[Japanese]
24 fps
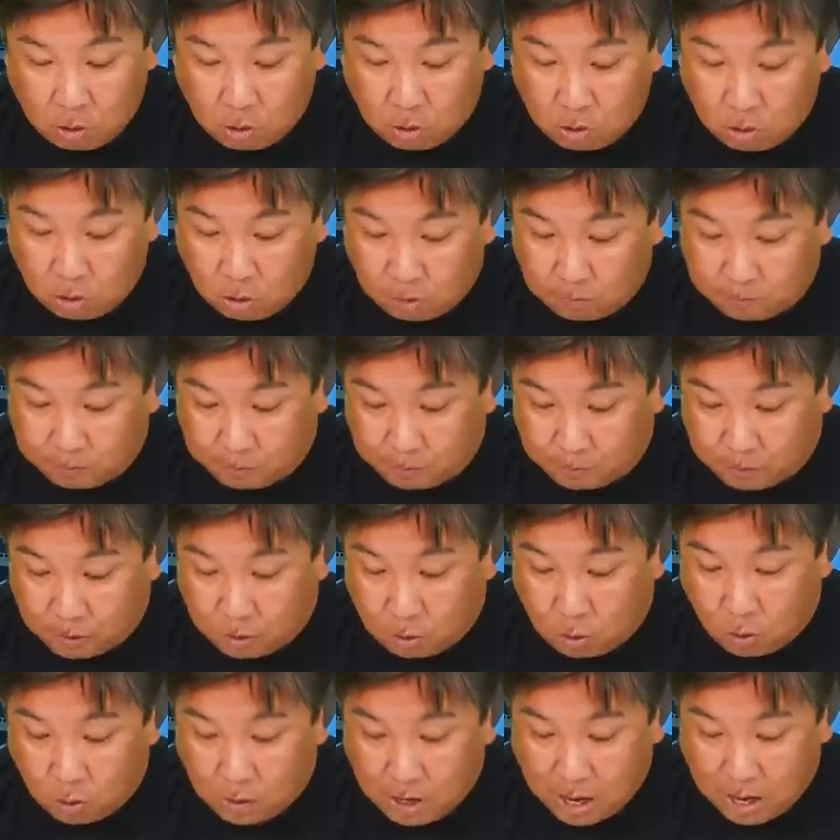この
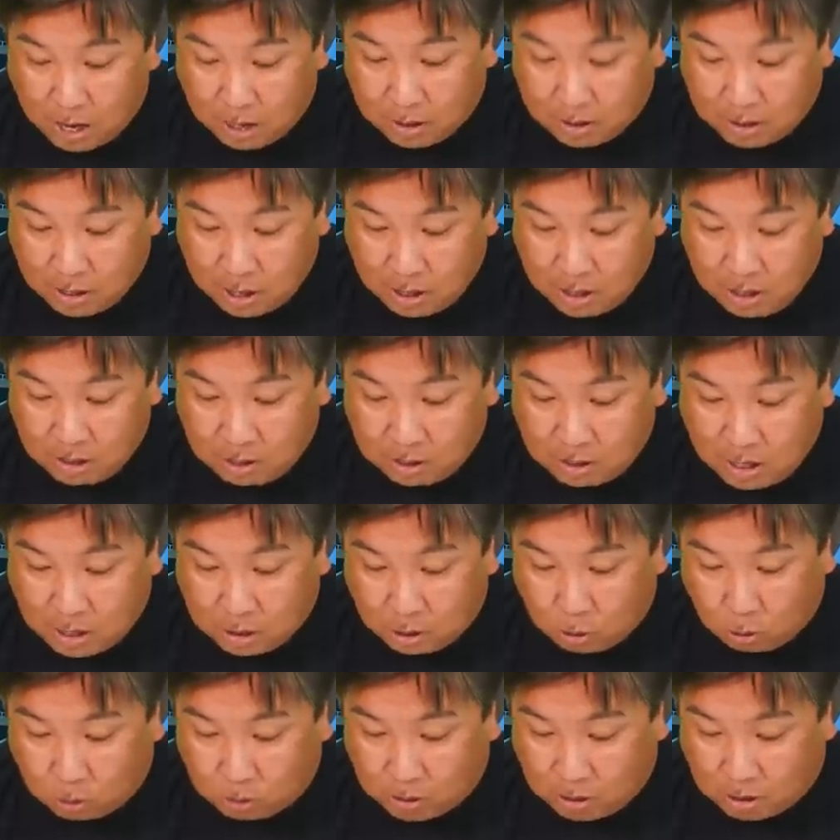5回、ね、1
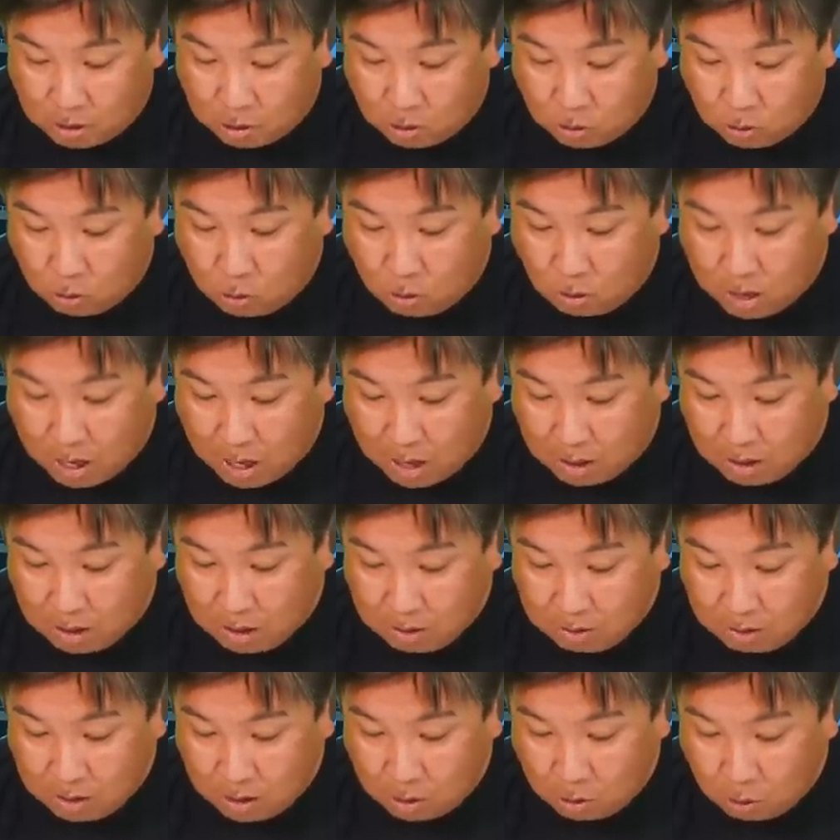点取った後の5回、
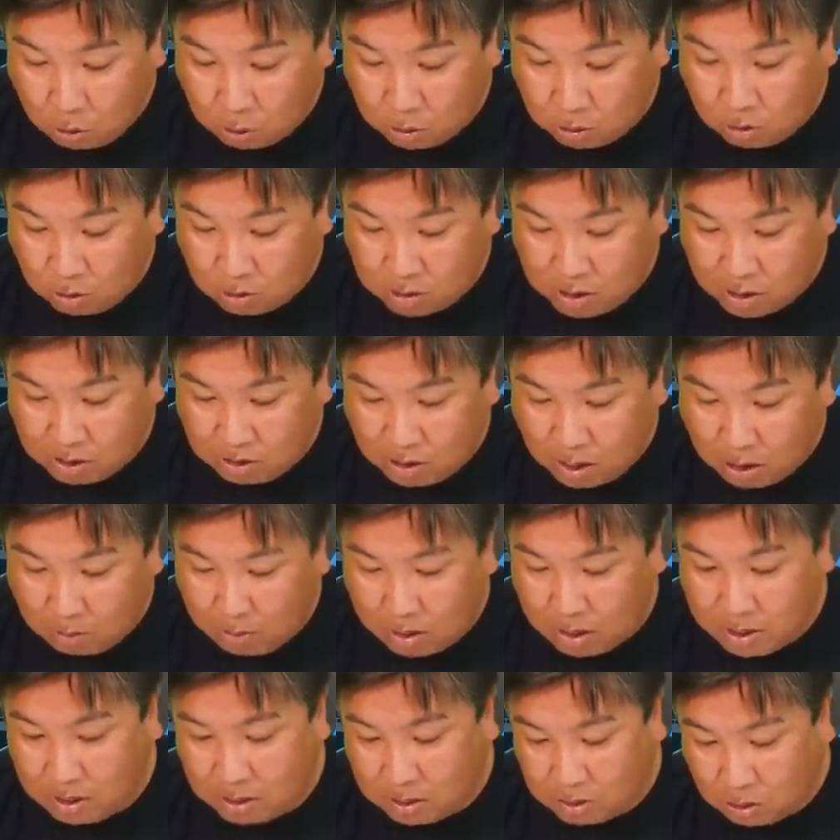ね、小園センター
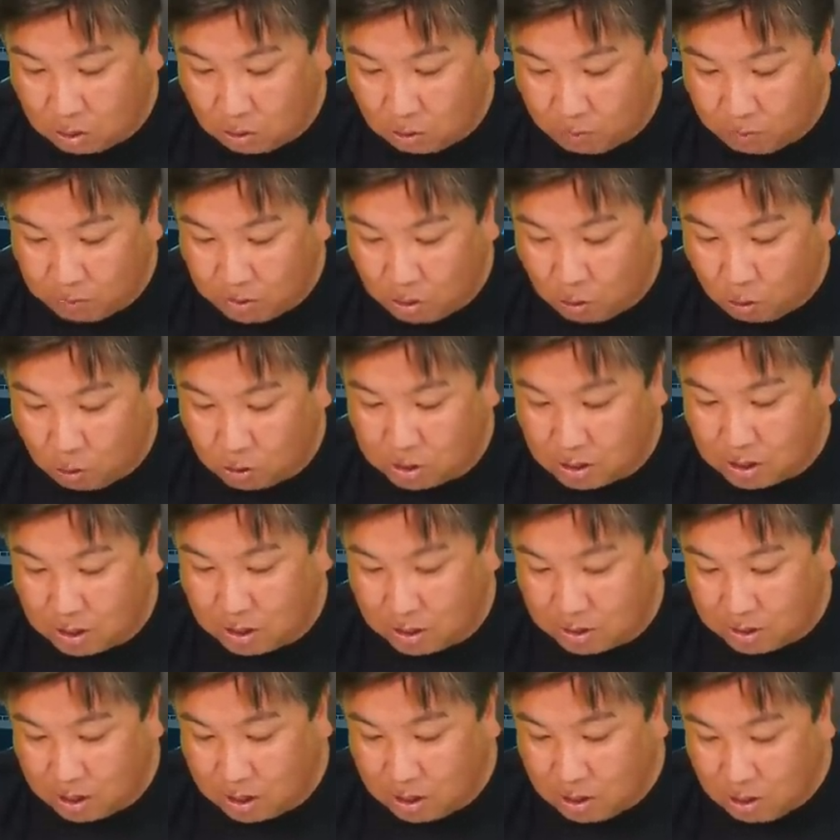前ヒットで大瀬良
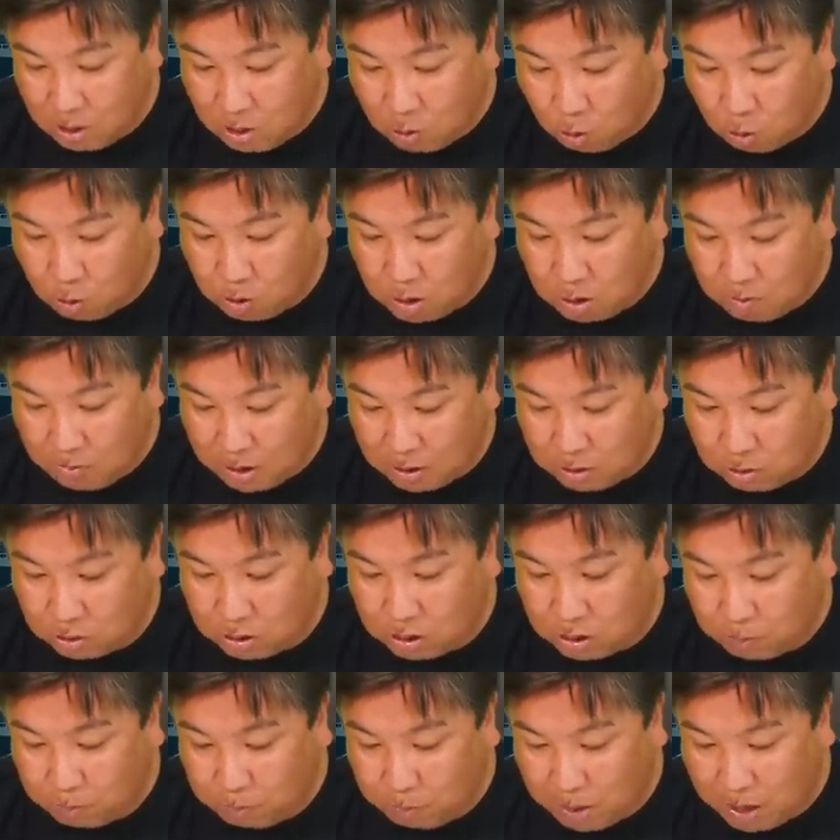がね送りバント
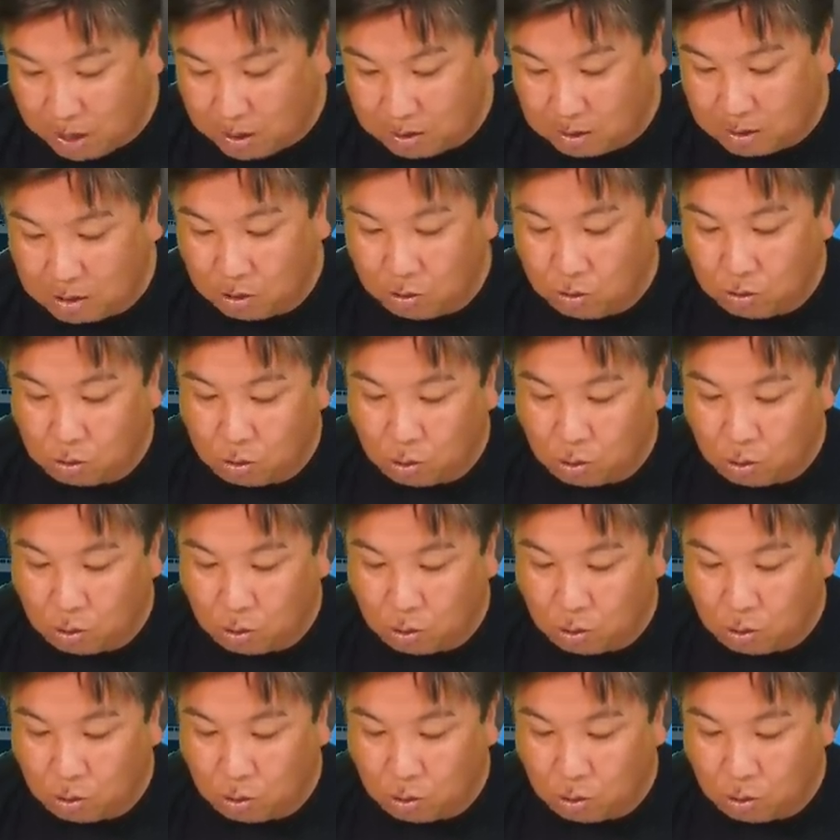失敗っていう